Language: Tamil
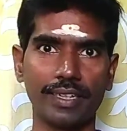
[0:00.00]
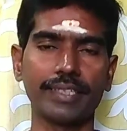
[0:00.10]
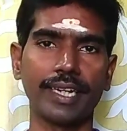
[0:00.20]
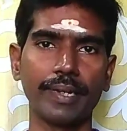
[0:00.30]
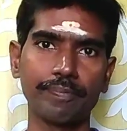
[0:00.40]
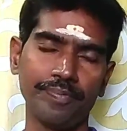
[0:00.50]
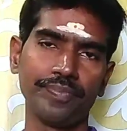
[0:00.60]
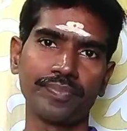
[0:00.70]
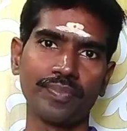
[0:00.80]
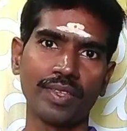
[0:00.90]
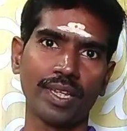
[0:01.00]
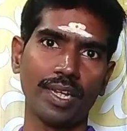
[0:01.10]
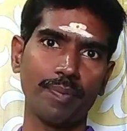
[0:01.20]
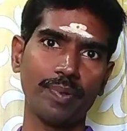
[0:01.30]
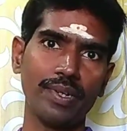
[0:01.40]
கட்டத்தில்
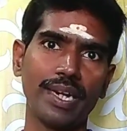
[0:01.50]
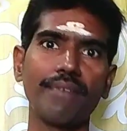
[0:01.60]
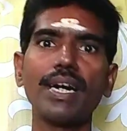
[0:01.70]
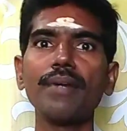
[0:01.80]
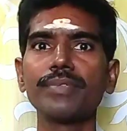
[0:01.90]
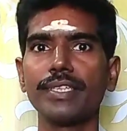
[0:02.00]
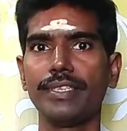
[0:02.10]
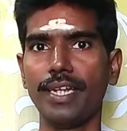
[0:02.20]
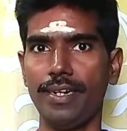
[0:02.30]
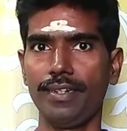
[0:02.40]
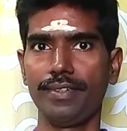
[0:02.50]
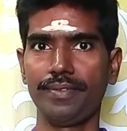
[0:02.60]
அப்போது நவாம்சத்தில்